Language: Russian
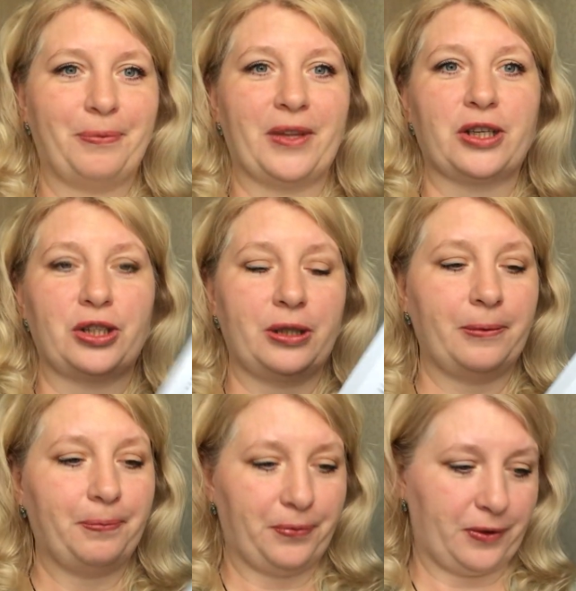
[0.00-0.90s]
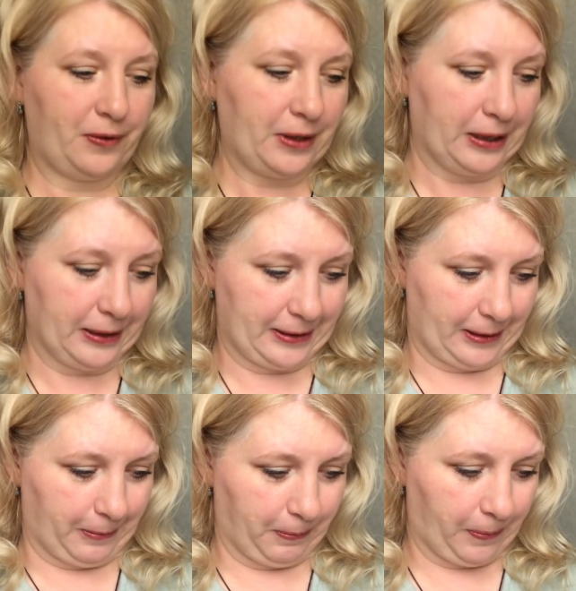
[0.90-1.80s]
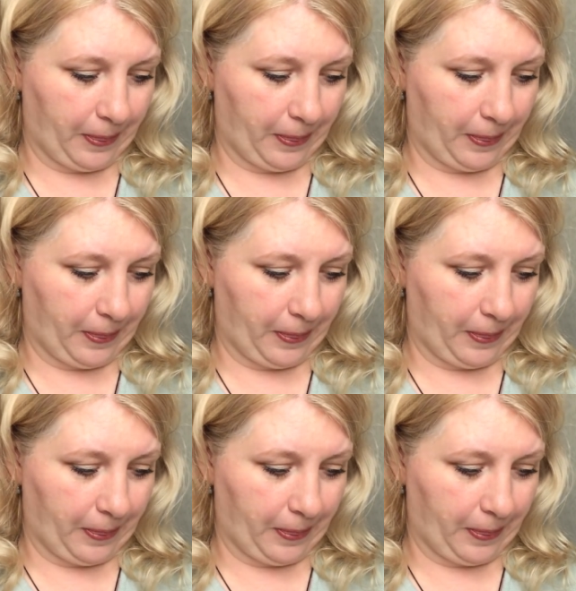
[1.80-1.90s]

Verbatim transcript: должны двигаться –